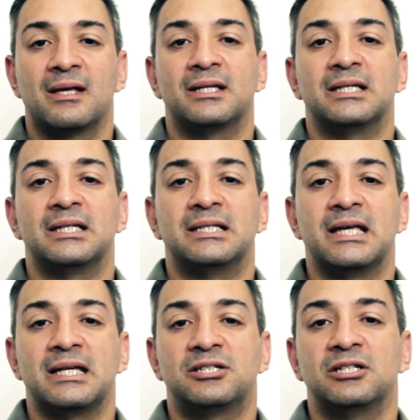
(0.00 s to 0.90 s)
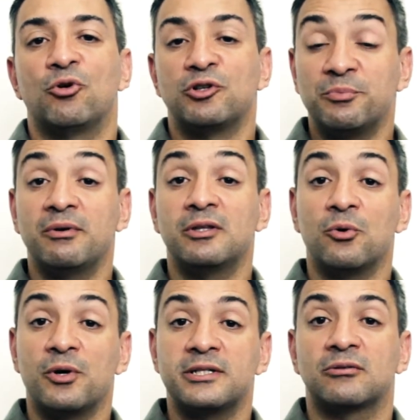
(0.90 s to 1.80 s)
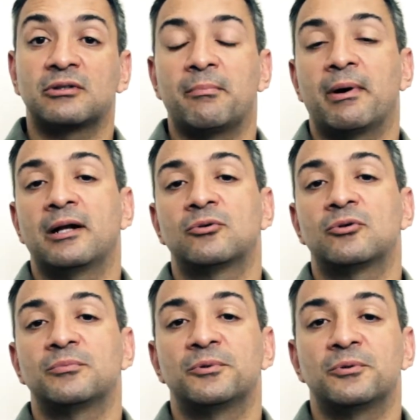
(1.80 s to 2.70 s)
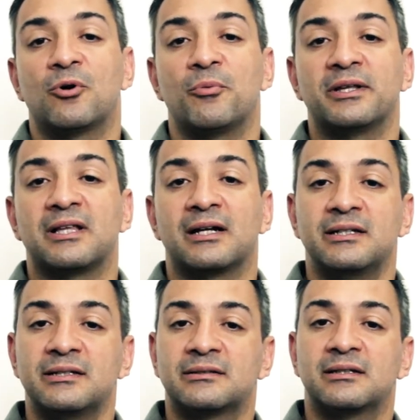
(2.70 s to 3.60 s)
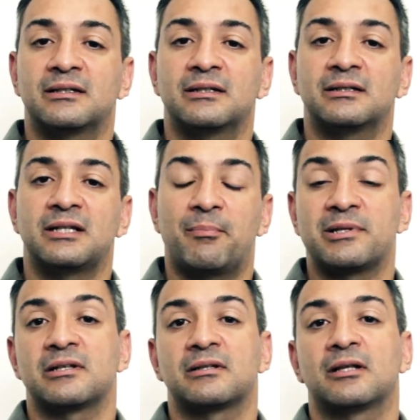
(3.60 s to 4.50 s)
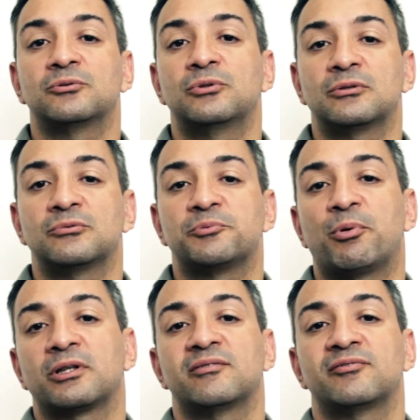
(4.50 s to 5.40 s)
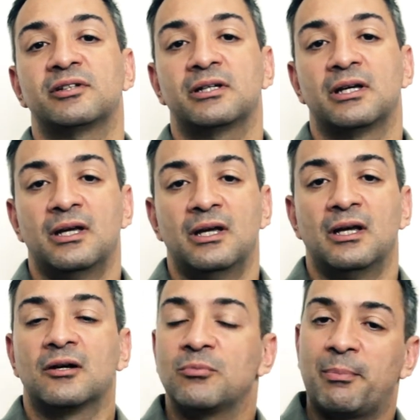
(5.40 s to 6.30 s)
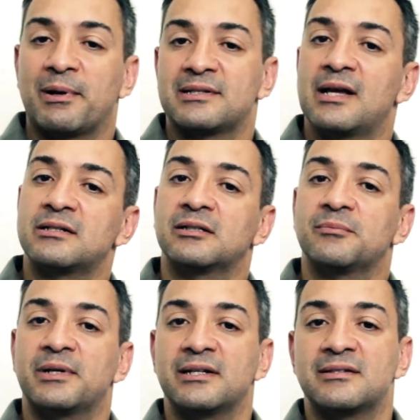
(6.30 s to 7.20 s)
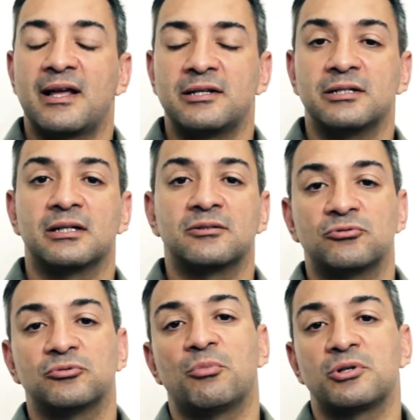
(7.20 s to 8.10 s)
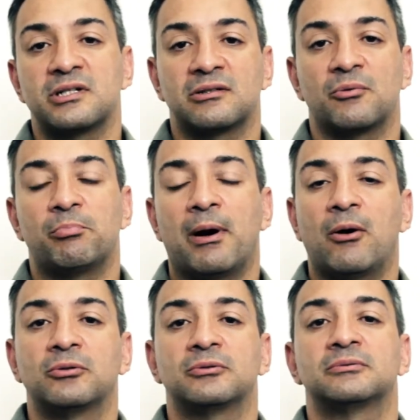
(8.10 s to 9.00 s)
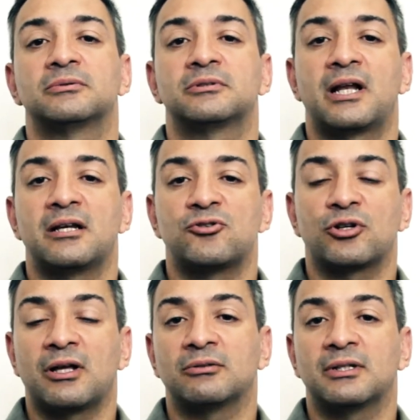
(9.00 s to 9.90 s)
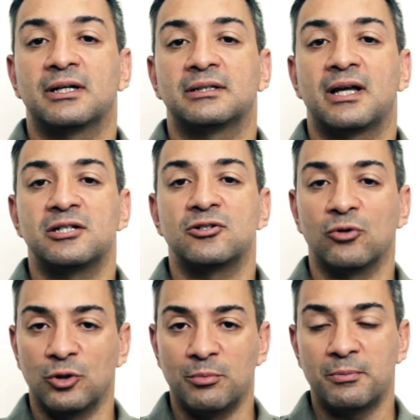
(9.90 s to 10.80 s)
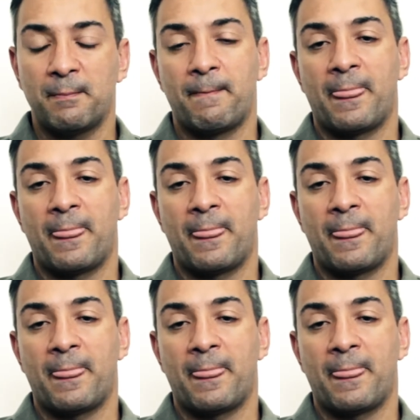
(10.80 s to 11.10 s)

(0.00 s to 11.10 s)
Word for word: e desde 2002 eu trabalho como comentarista e apresentador no Sport TV, com uma passagem também de sete anos no Bom Dia São Paulo, telejornal da, da Rede Globo,